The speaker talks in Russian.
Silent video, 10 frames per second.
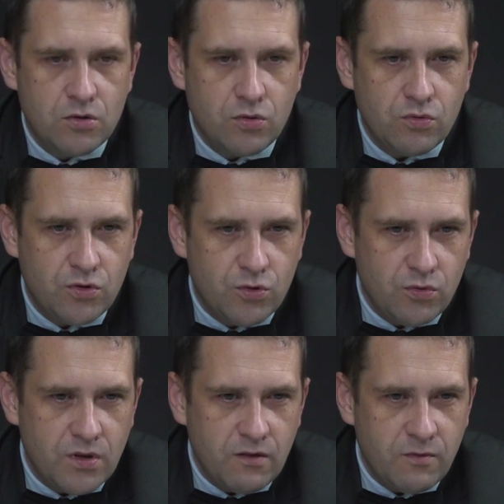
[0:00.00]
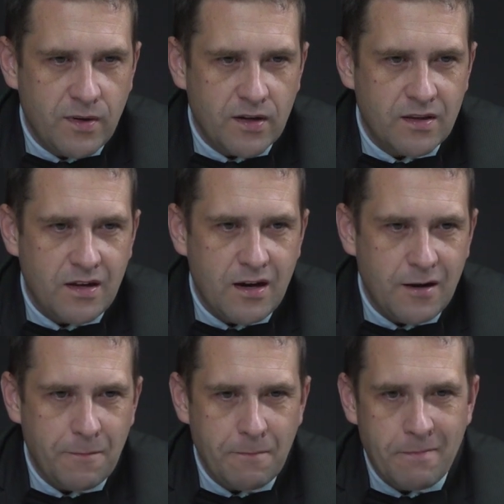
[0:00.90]
суд, судно в
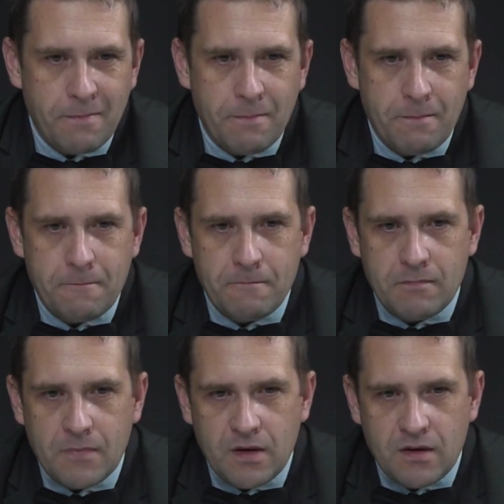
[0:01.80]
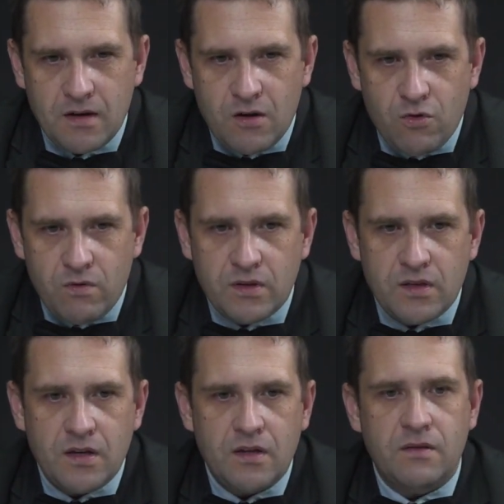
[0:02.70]
портах,
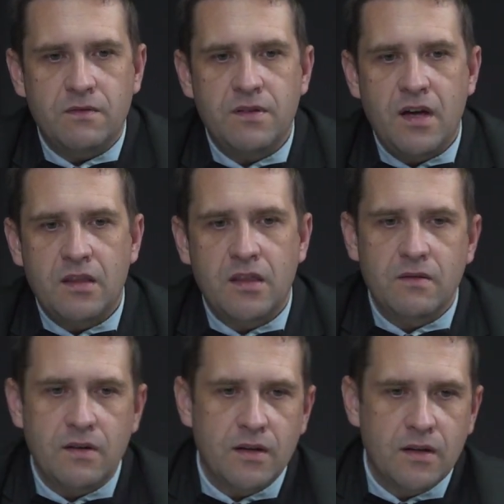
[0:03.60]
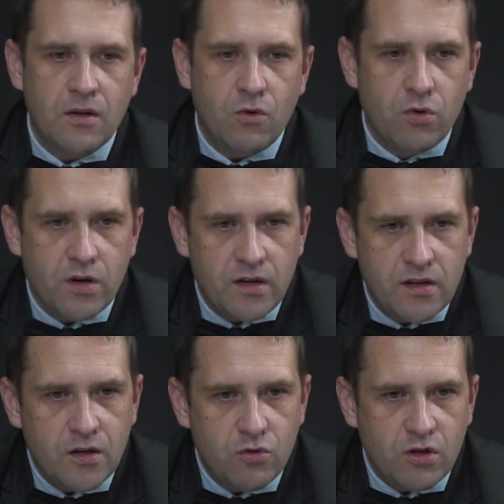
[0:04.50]
какого-то внятного
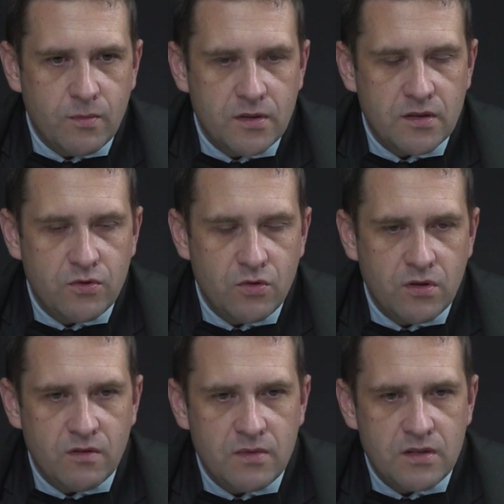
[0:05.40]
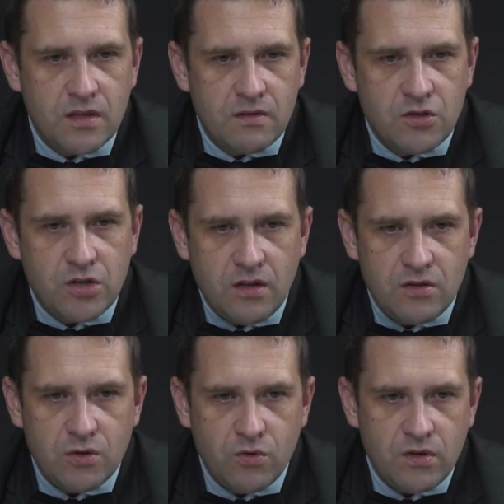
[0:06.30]
органа, который бы за все это вместе отвечал,
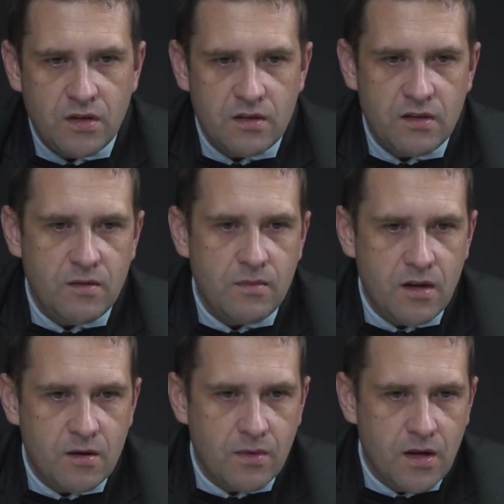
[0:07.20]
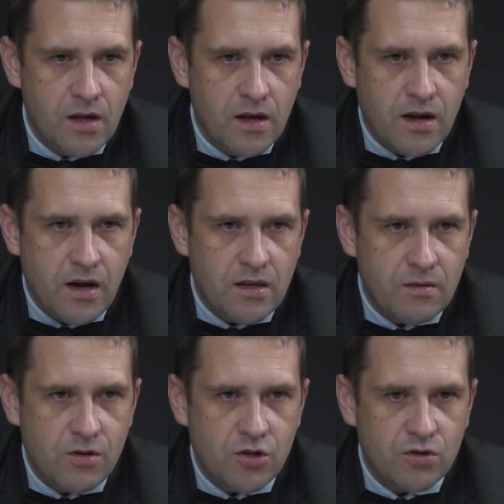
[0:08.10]
сегодня не имеем. Ранее
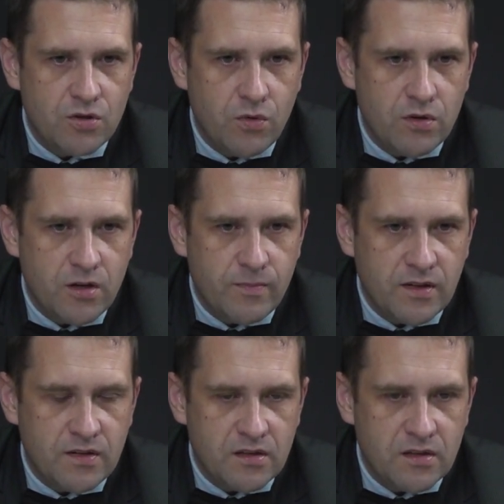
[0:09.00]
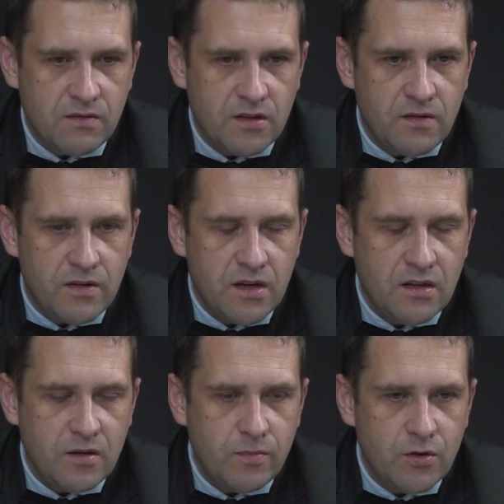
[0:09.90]
большинство этих процессов вела
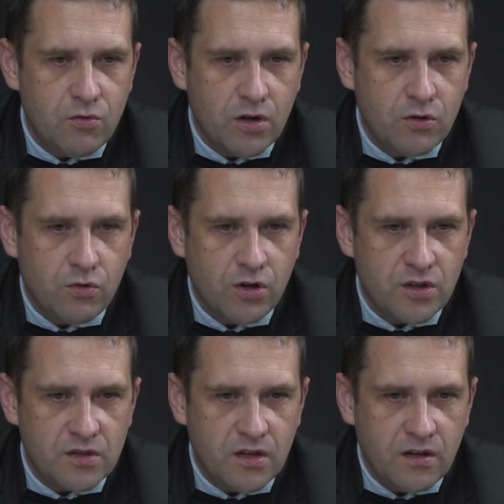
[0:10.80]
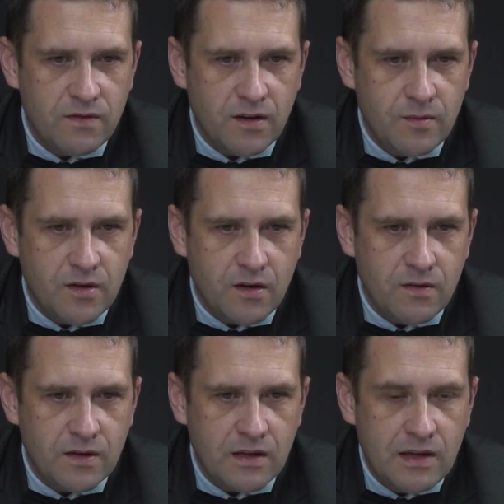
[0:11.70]
военная прокуратура, сейчас она
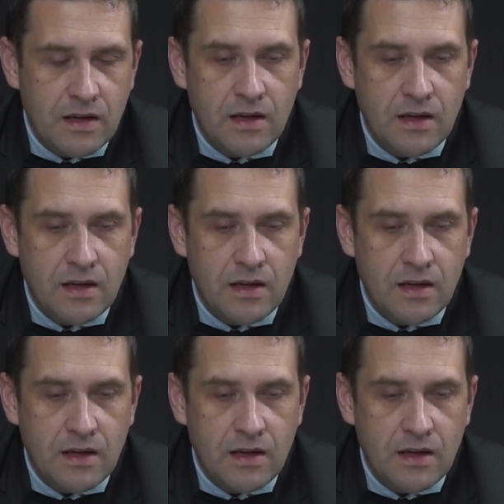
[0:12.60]
реформирована.